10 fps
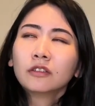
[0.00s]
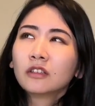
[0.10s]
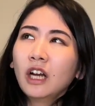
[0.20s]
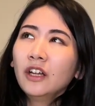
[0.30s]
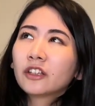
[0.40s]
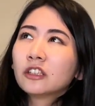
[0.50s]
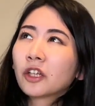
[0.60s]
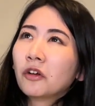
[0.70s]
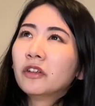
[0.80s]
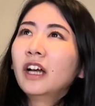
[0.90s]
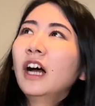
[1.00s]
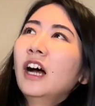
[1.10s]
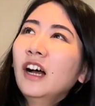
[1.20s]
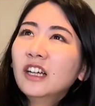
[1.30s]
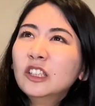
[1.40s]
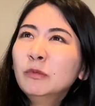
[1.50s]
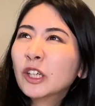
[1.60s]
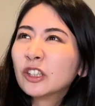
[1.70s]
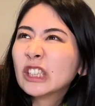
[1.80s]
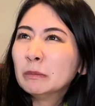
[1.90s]
なんて言うんだろうな、うま
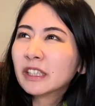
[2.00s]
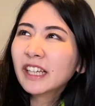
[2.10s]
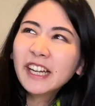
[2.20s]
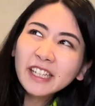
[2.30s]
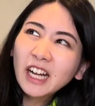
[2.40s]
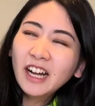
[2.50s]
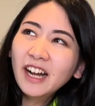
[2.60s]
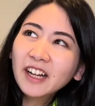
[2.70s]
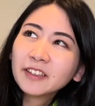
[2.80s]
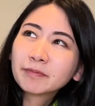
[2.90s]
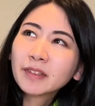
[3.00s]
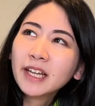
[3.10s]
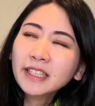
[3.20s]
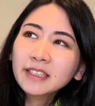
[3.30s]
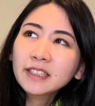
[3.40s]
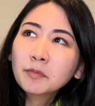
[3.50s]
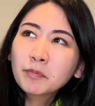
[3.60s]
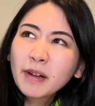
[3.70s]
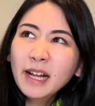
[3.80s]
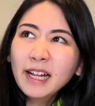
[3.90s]
く締めたいな。
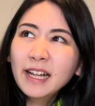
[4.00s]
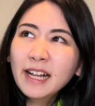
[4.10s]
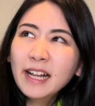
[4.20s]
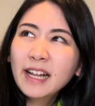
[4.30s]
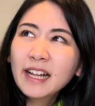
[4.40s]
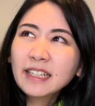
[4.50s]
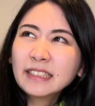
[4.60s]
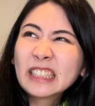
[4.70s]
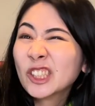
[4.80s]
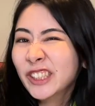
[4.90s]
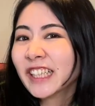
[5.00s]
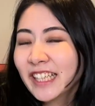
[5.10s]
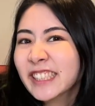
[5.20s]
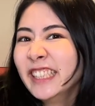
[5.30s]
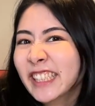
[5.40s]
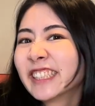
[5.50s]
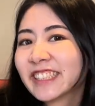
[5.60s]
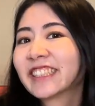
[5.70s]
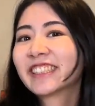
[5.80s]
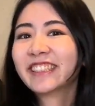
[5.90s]
まあ、そんな感じで
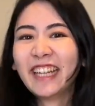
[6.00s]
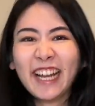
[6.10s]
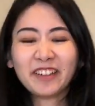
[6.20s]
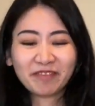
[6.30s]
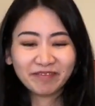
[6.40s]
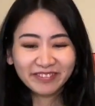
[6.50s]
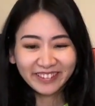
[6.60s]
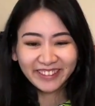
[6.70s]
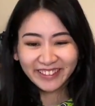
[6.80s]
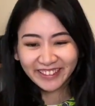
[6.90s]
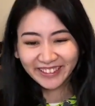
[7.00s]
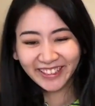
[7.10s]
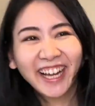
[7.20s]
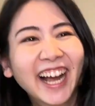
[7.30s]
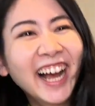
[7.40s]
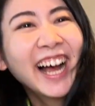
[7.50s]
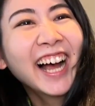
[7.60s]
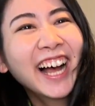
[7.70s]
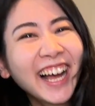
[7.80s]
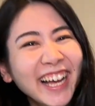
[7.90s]
す。はい。何引っ張ろうと。
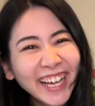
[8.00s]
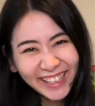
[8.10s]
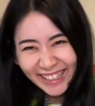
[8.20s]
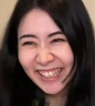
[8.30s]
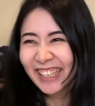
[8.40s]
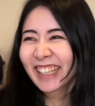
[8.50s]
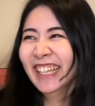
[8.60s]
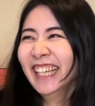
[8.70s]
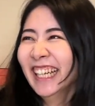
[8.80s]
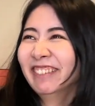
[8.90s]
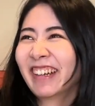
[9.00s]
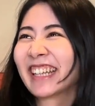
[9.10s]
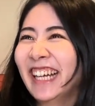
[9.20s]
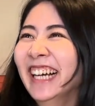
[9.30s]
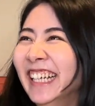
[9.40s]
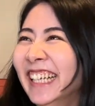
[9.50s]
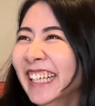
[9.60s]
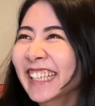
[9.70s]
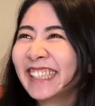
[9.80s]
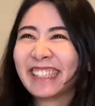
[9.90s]
バレた。
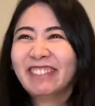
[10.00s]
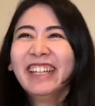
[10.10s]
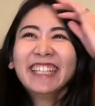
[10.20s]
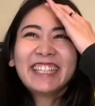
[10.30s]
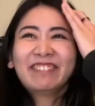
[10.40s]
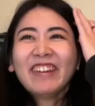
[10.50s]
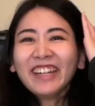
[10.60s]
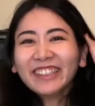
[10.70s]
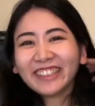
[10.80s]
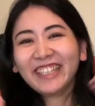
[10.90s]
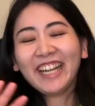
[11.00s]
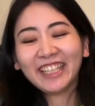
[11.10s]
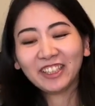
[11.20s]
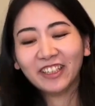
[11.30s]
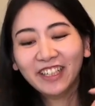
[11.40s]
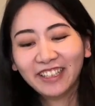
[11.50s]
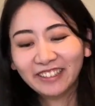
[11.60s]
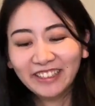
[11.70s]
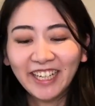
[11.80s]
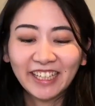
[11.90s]
違う。引っ張ろうとじゃないんですよ。
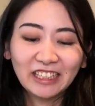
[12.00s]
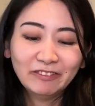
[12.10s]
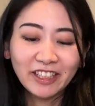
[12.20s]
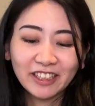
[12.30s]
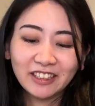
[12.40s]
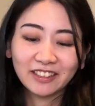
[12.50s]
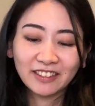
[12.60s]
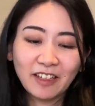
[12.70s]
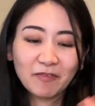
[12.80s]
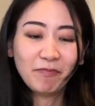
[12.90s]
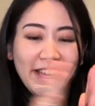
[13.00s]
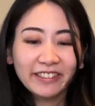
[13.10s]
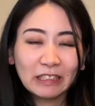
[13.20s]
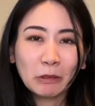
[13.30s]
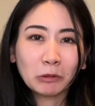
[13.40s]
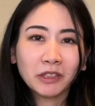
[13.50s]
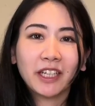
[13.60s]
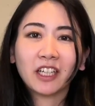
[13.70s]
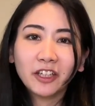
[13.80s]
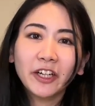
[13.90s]
なんかうまく言って、ベーって締めようと思ったん
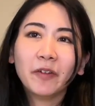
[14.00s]
だけど、